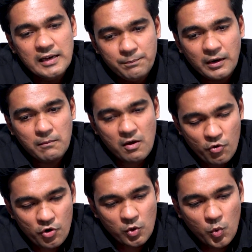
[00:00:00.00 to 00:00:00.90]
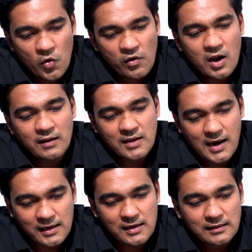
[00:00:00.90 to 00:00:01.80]
இப்போ நம்ம அவங்களோட ஓவரால் அந்த
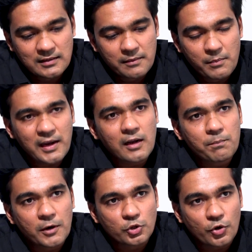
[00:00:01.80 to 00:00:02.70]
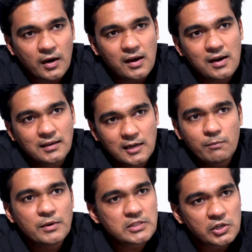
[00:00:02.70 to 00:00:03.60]
கடன் அந்த பிரேக்கப் பார்த்தோம்னா
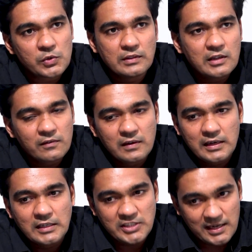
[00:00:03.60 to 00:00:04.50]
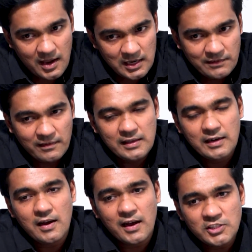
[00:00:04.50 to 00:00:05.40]
டென் பர்சன்ட் வந்து அவங்க சைனாலேருந்து
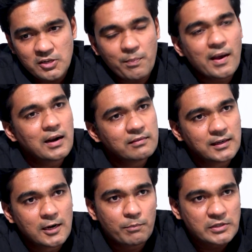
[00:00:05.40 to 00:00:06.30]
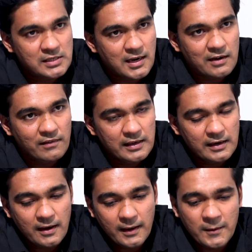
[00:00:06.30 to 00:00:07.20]
வாங்கியிருக்காங்க ஜப்பான்லேருந்து டென் பர்சன்ட் கடன்
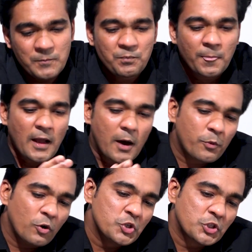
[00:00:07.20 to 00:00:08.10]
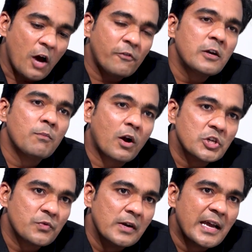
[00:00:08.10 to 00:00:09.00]
வாங்கியிருக்காங்க அப்புறம் சாவரின்
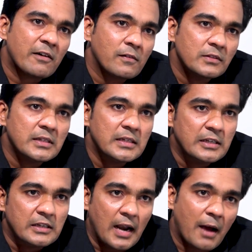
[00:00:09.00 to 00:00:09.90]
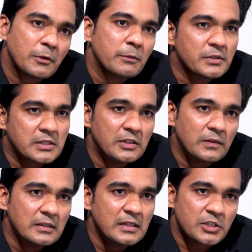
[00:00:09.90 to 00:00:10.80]
பாண்ட்ஸ் வழியாக அவங்க வந்து நாற்பது பர்சன்ட்
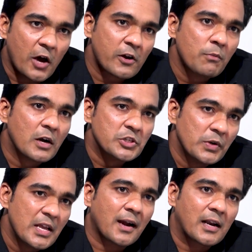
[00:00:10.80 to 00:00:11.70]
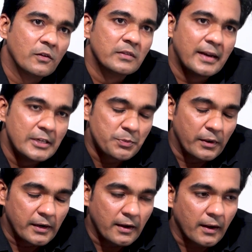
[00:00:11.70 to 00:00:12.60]
வந்து சாவரின் பாண்ட்ஸ் வழியாக கடன் வந்து ரைஸ்
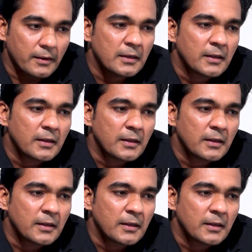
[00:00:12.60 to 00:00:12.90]
பண்ணியிருக்காங்க